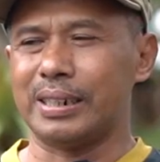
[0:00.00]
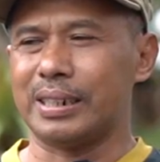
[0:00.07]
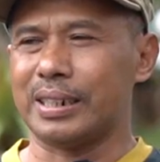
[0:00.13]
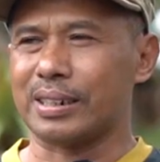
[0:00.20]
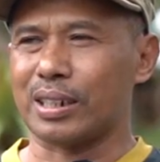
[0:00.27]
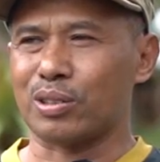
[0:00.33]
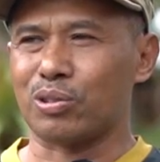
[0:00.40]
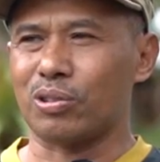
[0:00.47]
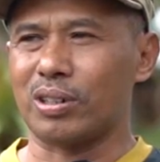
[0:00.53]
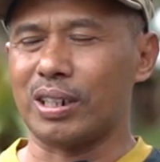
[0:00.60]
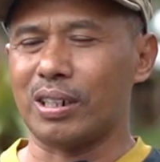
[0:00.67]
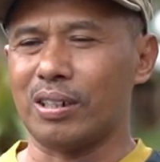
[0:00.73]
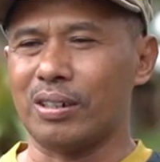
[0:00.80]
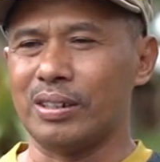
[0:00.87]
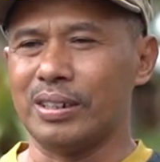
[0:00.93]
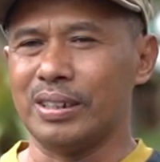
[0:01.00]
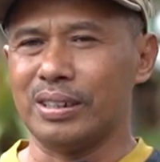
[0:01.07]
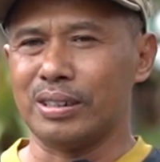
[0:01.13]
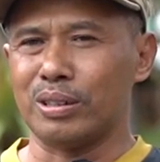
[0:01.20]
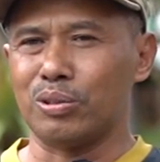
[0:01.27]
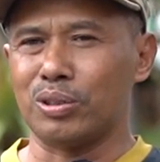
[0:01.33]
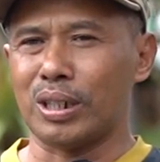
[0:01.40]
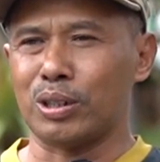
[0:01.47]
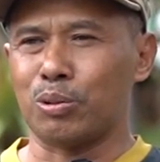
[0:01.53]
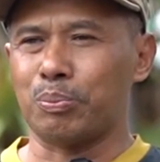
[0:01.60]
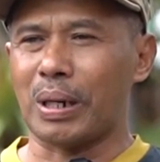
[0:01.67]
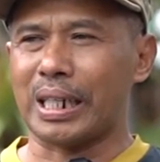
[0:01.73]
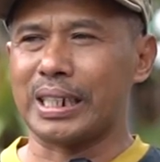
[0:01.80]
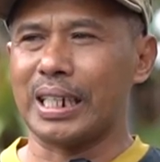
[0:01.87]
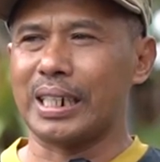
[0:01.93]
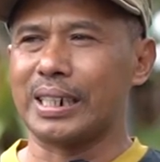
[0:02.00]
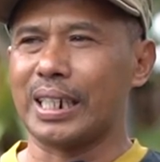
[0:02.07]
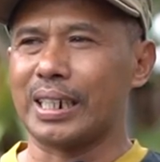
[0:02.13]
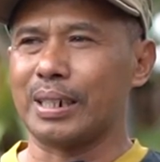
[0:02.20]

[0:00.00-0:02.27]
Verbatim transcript: di Desa Sukolilo, tentunya itu bagian